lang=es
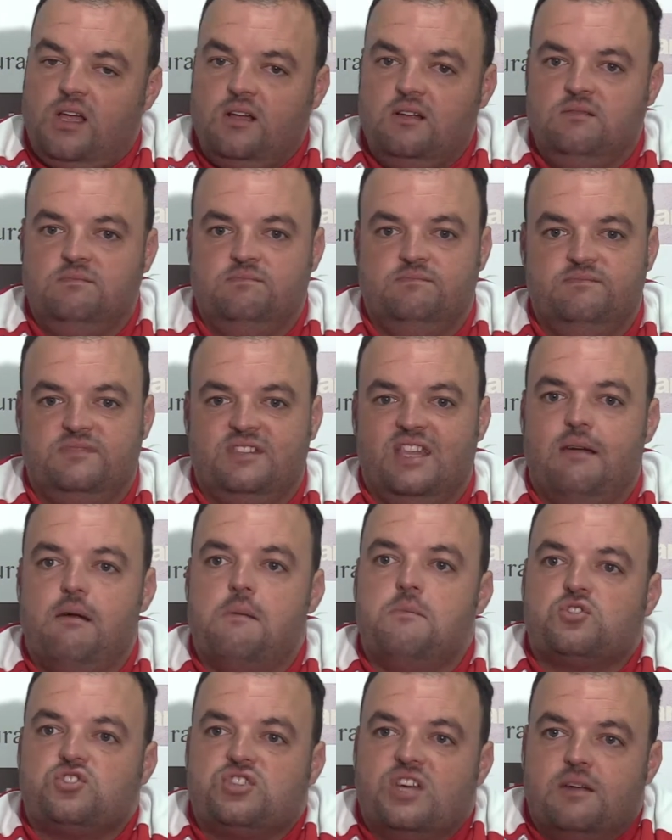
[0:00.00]
mm,
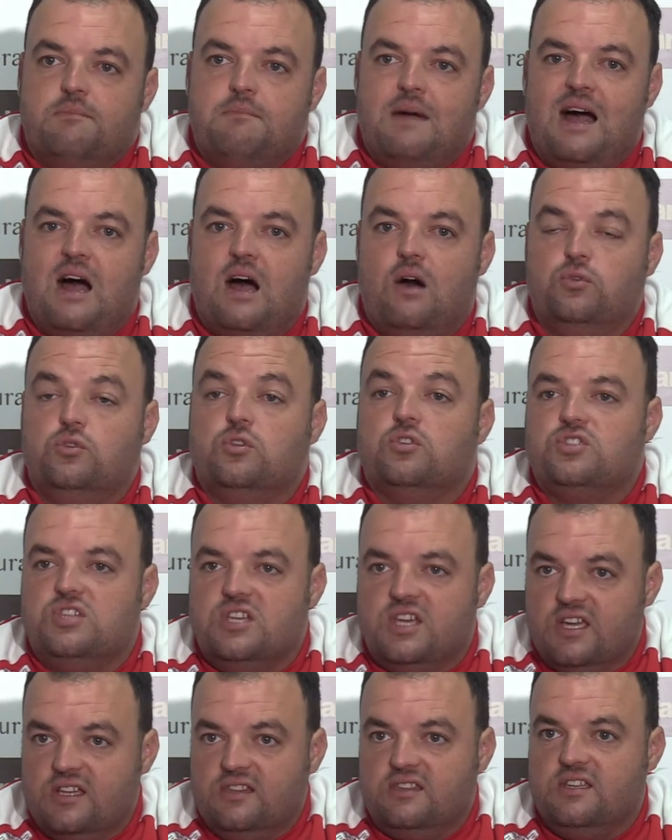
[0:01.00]
debemos ser más
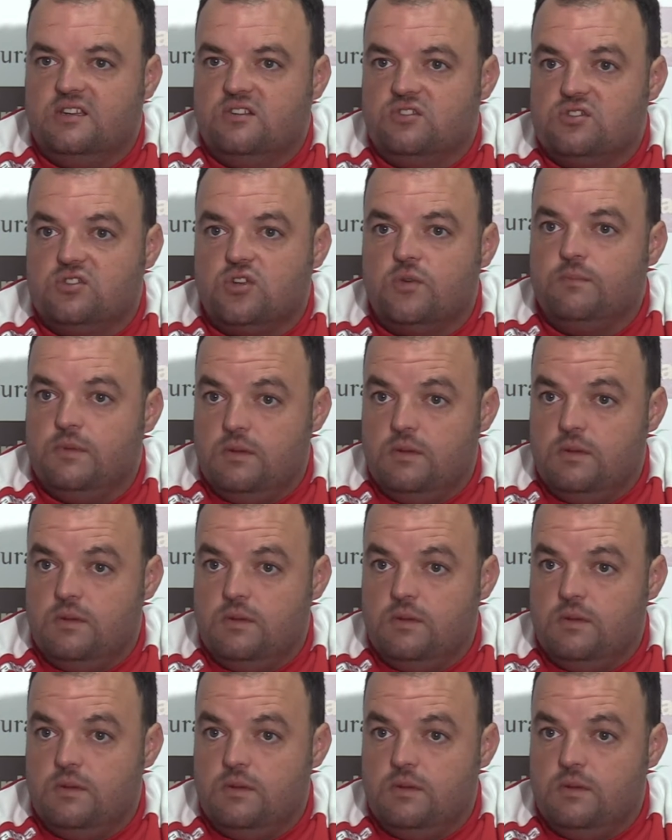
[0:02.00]
autoexigentes nosotros